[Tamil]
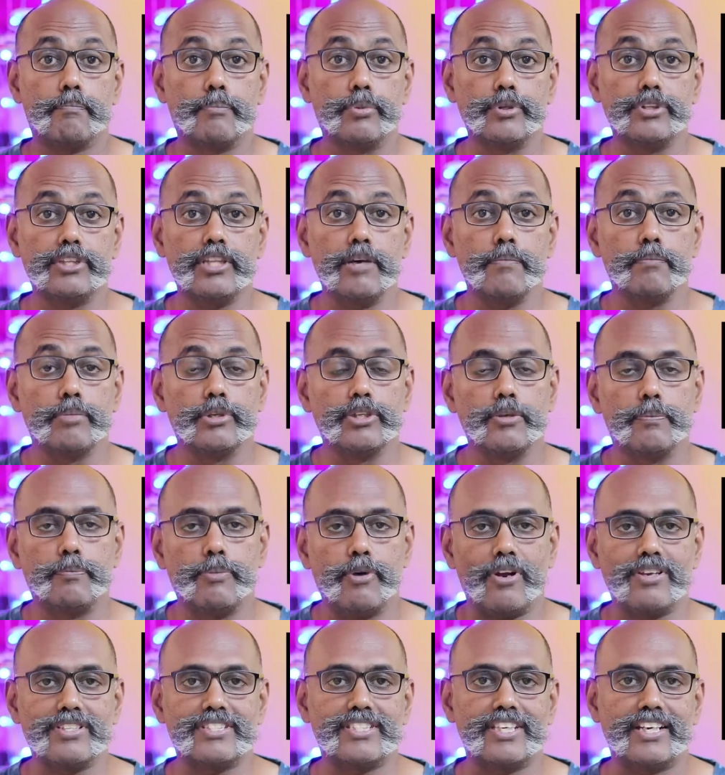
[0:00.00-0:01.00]
புத்தம் புது
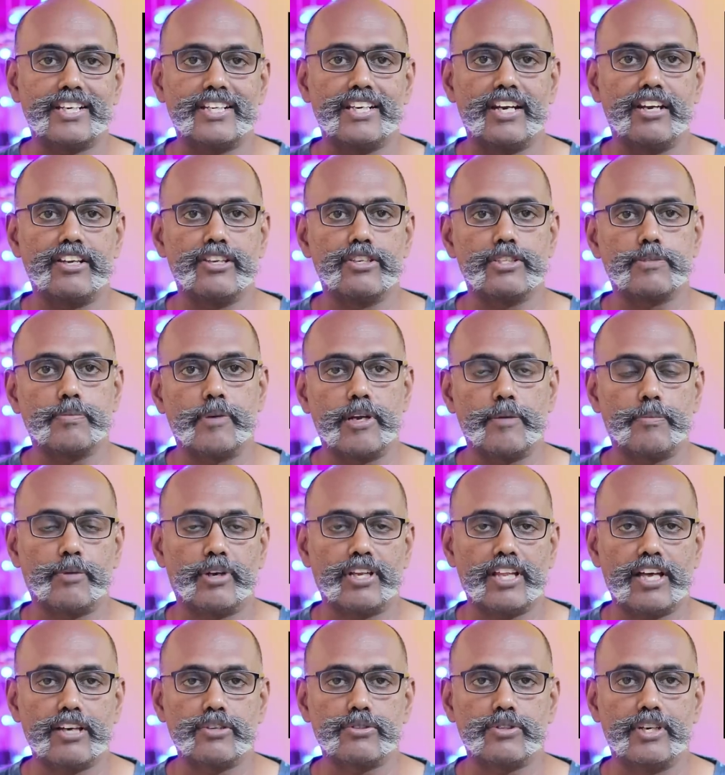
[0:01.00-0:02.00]
ப்ராசஸர் இதில் யூஸ் பண்ண
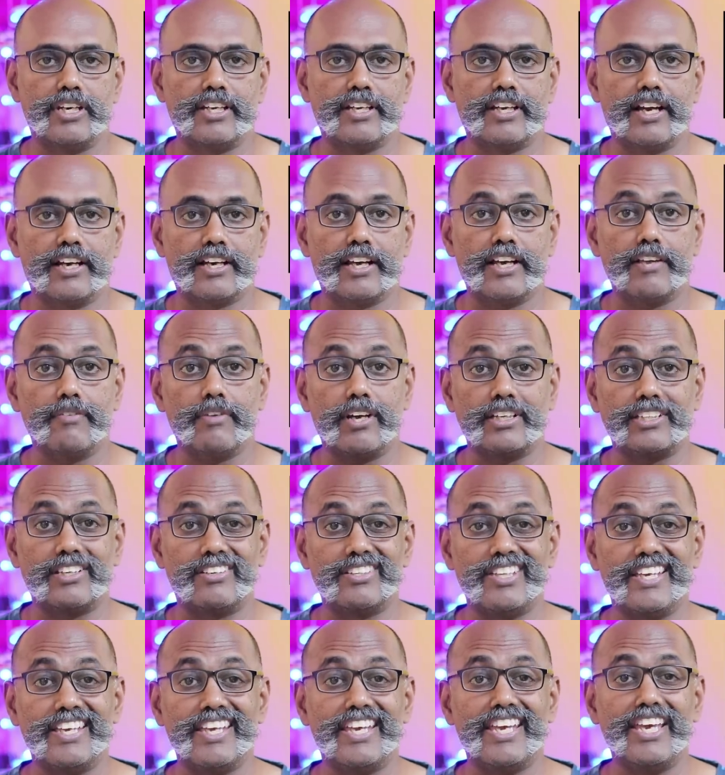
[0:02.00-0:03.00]
போகிறதாக சொல்லியிருக்காங்க
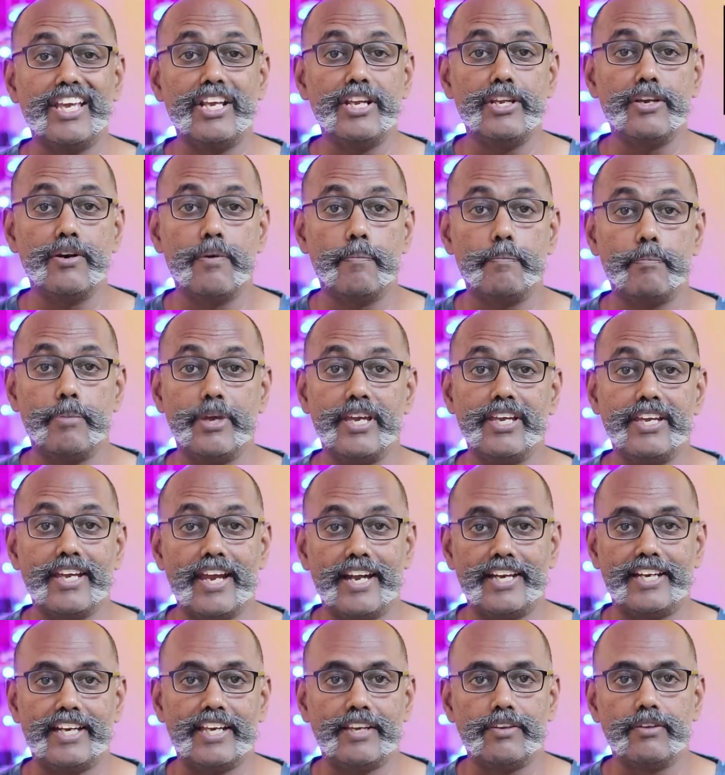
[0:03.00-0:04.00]
அதாவது ஹீலியோ பி
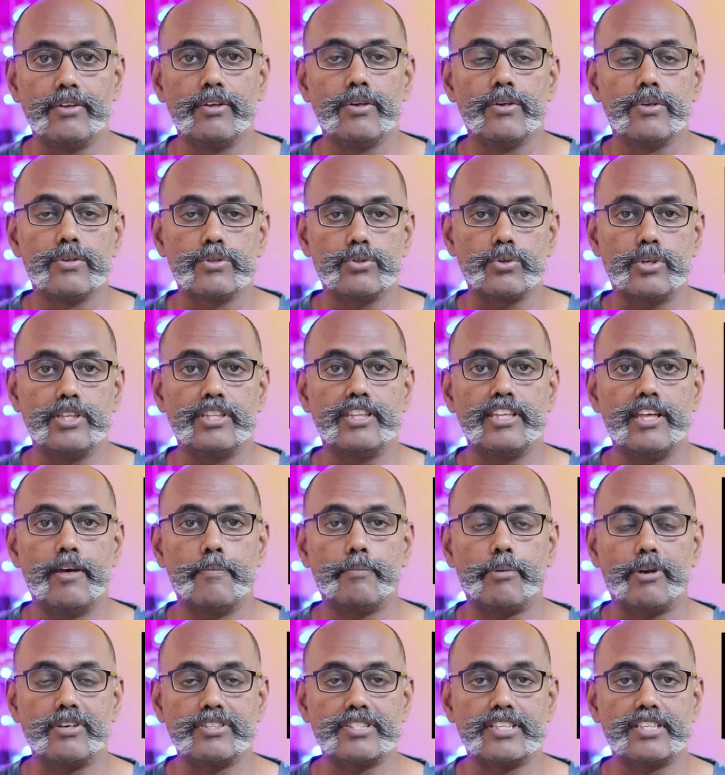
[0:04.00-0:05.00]
எயிட்டி ஸோ இந்த
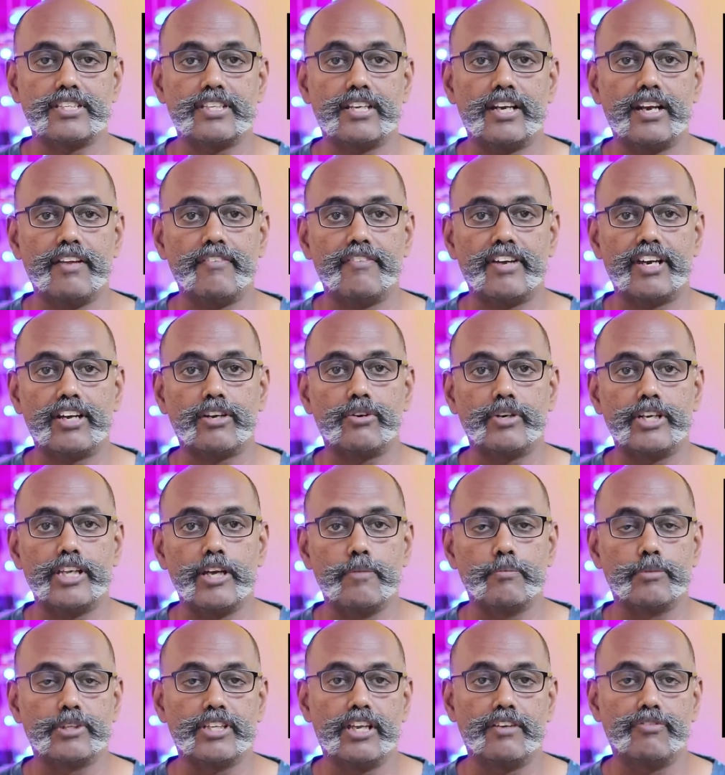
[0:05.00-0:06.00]
ப்ராசஸரில் வரக்கூடிய
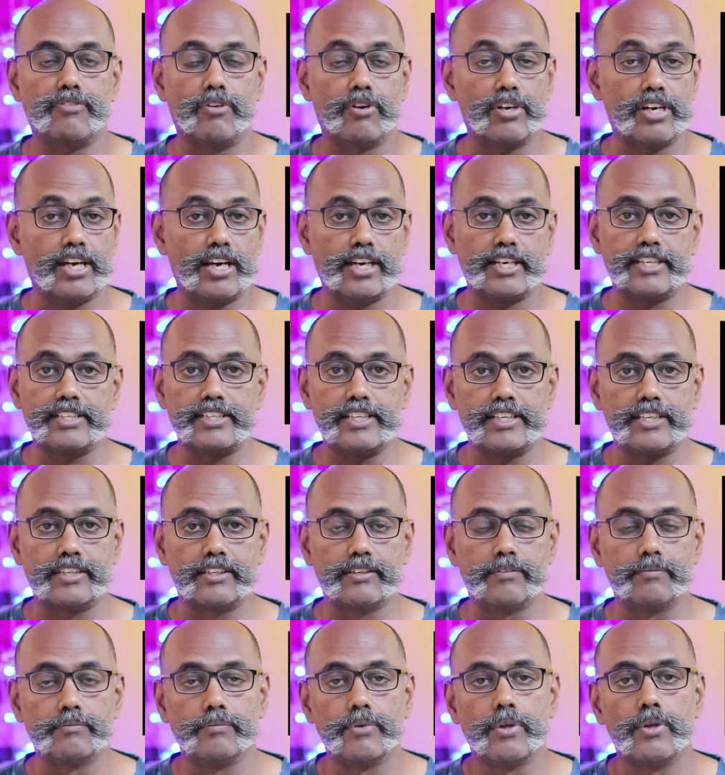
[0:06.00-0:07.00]
முதல் ஃபோனாக இது
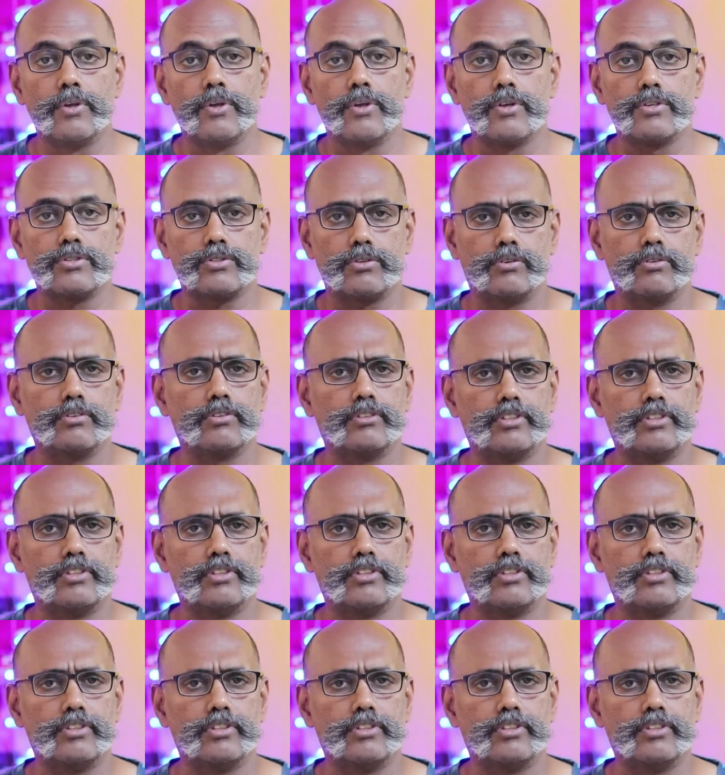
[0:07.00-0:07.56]
இருக்கும் ஸோ